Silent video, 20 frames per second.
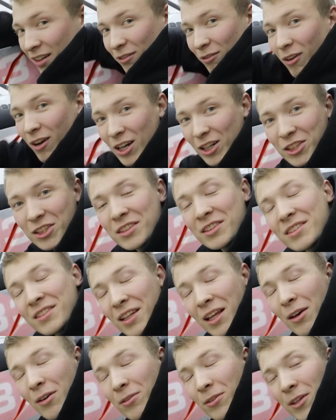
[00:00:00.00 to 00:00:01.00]
Ваши
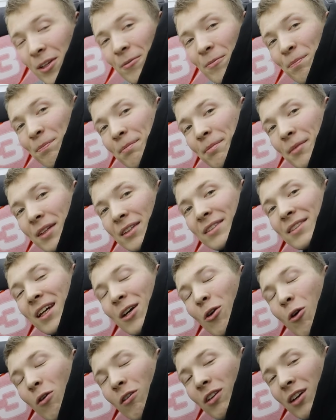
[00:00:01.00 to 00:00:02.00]
ставки с
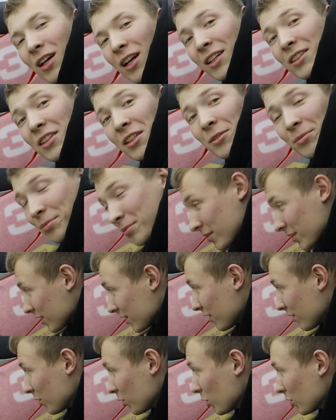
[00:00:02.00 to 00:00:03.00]
какого раза
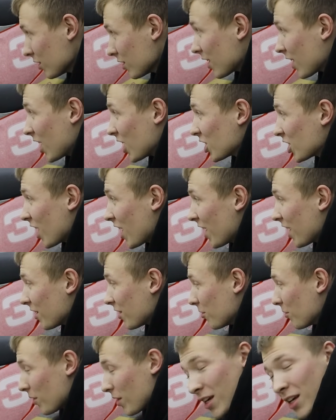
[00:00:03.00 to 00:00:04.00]
заведется
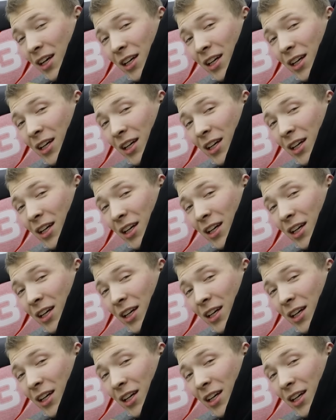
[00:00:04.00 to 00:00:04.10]
кашаем